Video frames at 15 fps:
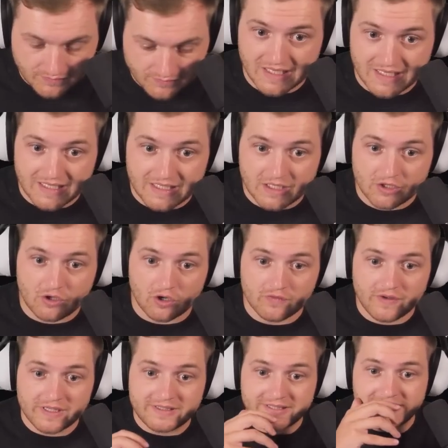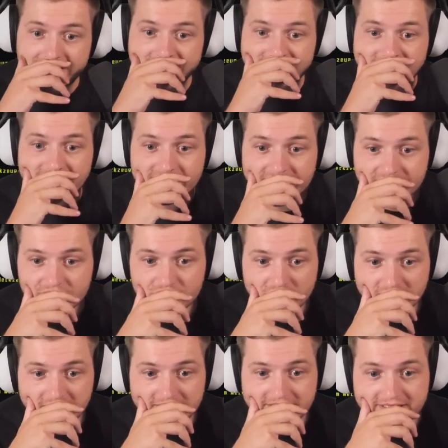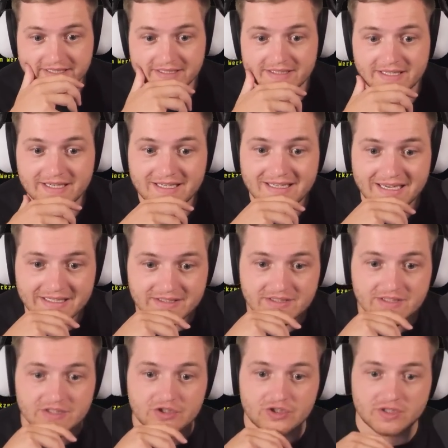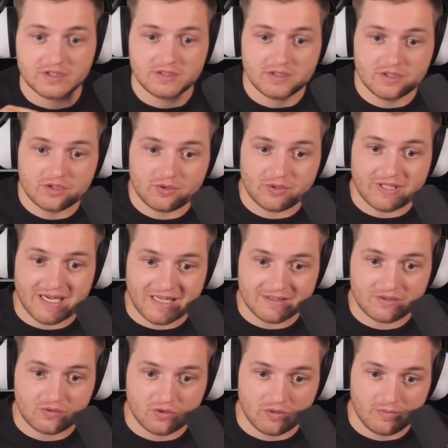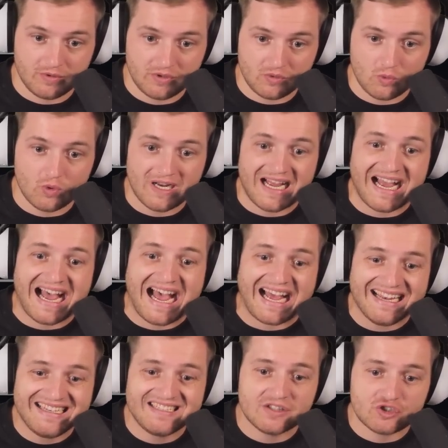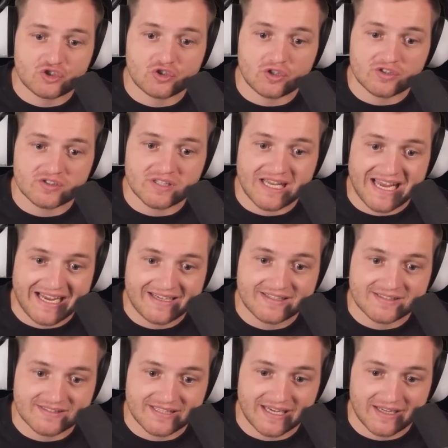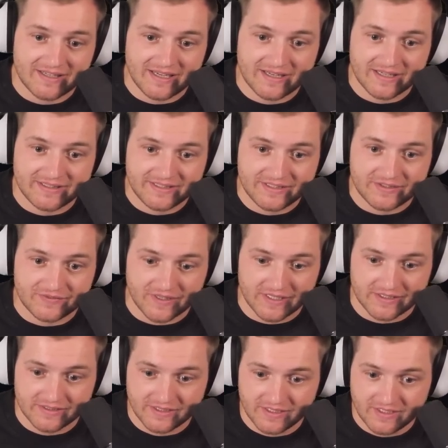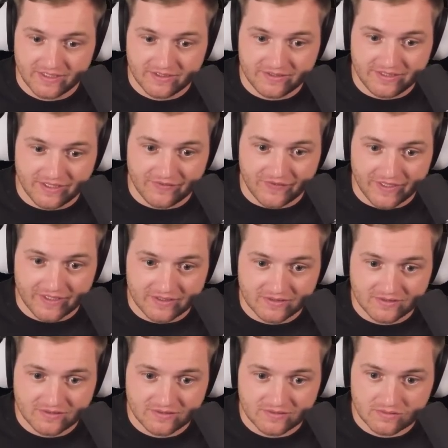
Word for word: Dann gleich da. Konvertiert kinetische Energie in elektrische durch Handkurbel oder angeschlossene externe Energiequellen, die da wären.